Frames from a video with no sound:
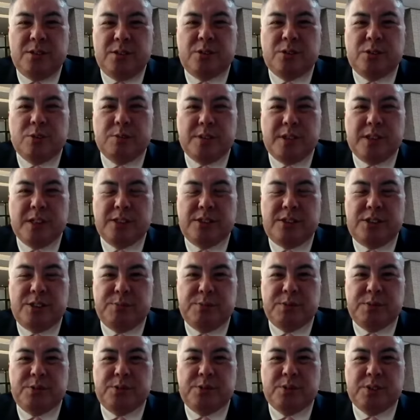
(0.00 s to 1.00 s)
朝が自
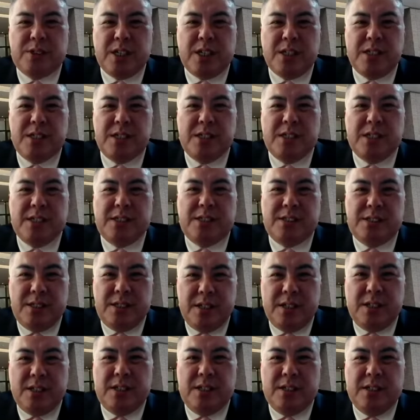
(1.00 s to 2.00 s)
分の権限
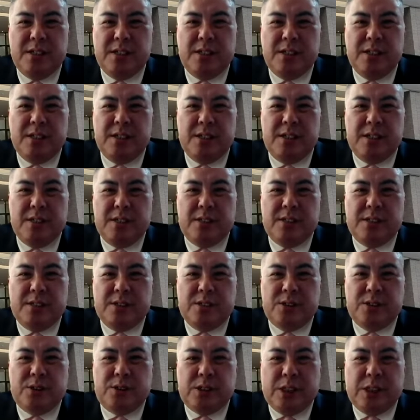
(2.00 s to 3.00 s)
で、うん、
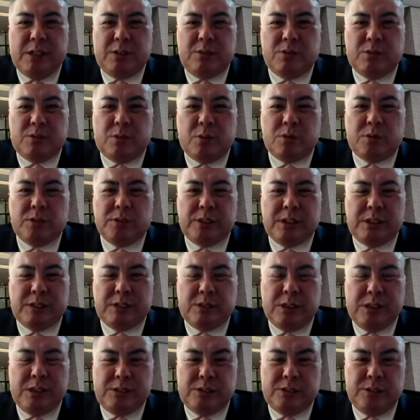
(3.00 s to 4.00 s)
あの国あ
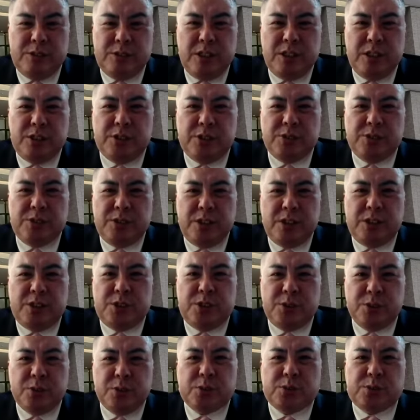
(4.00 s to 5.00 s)
国中に
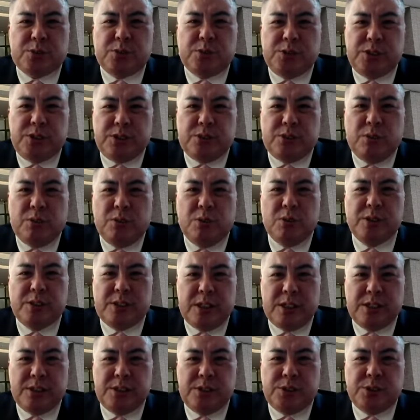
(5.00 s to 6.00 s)
守護と地頭を置い
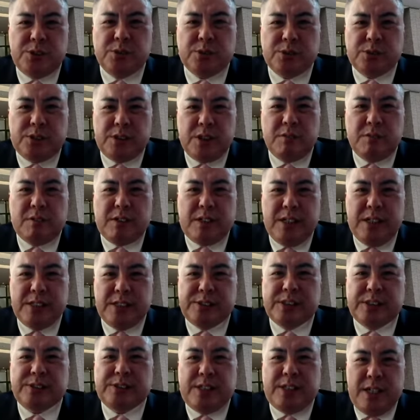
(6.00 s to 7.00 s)
た。守護っていうのは警
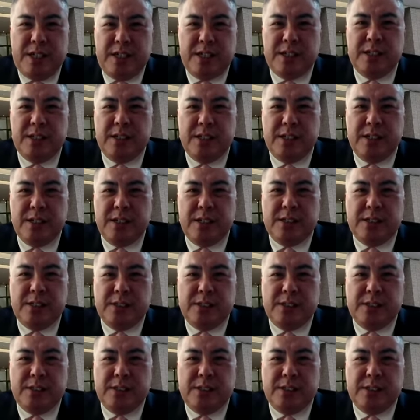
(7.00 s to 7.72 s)
察権。はい。